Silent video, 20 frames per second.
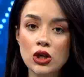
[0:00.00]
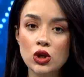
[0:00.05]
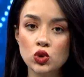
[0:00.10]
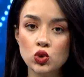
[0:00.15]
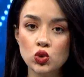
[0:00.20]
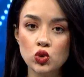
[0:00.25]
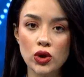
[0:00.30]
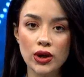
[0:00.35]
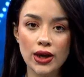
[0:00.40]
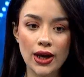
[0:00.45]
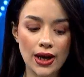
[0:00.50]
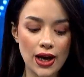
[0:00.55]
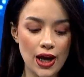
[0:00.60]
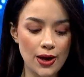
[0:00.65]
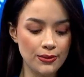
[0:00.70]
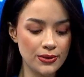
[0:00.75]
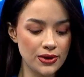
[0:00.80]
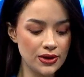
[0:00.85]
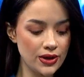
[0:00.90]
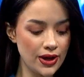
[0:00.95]
süre
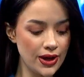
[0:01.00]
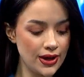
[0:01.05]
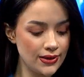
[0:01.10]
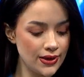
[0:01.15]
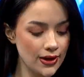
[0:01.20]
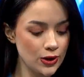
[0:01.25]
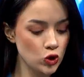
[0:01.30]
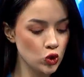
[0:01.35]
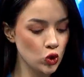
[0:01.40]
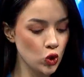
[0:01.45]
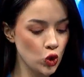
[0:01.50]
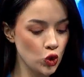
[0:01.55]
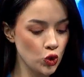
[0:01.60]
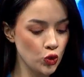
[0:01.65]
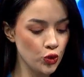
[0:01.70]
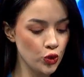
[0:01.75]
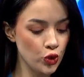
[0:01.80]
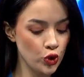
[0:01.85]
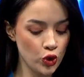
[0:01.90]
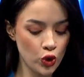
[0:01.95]
gelen bir endeks
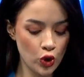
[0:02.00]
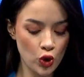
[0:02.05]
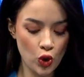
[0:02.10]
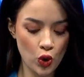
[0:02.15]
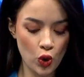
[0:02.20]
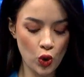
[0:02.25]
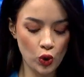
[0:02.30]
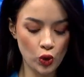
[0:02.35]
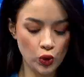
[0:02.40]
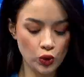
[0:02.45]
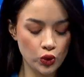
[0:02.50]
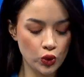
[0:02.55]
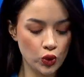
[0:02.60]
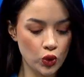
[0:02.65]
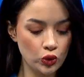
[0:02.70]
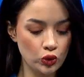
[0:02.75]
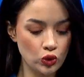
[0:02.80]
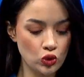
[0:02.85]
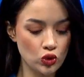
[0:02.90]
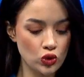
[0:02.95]
görünümü olduğu
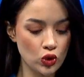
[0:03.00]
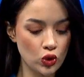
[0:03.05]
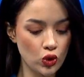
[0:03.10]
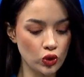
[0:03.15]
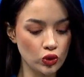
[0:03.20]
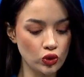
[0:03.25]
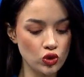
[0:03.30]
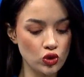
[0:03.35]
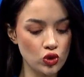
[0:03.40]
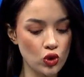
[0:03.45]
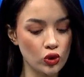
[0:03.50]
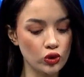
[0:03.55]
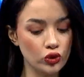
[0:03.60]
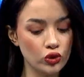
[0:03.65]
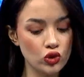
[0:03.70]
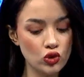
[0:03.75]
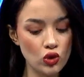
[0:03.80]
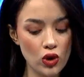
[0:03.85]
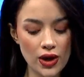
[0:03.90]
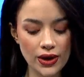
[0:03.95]
konusunda konuşuyorduk.
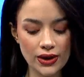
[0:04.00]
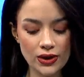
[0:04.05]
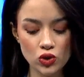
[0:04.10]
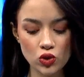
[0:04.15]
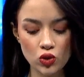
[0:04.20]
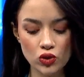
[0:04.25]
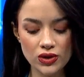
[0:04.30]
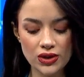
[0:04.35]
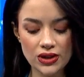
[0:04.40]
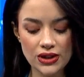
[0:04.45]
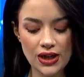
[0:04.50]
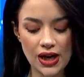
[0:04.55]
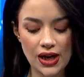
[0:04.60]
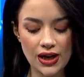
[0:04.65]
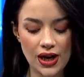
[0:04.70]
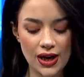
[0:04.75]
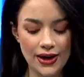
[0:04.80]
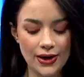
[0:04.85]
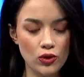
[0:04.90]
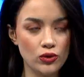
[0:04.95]
Şu anki son
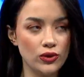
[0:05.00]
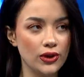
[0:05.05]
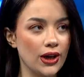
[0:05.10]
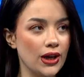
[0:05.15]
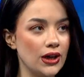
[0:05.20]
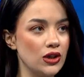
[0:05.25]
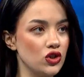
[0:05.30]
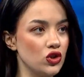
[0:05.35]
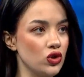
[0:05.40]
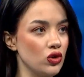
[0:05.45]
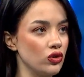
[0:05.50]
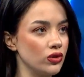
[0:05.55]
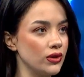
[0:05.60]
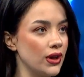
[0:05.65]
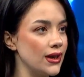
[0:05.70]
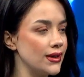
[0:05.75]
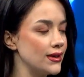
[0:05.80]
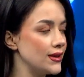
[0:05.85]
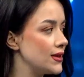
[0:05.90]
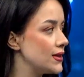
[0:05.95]
sinyaller ne yönde gelişiyor
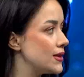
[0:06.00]
dersiniz?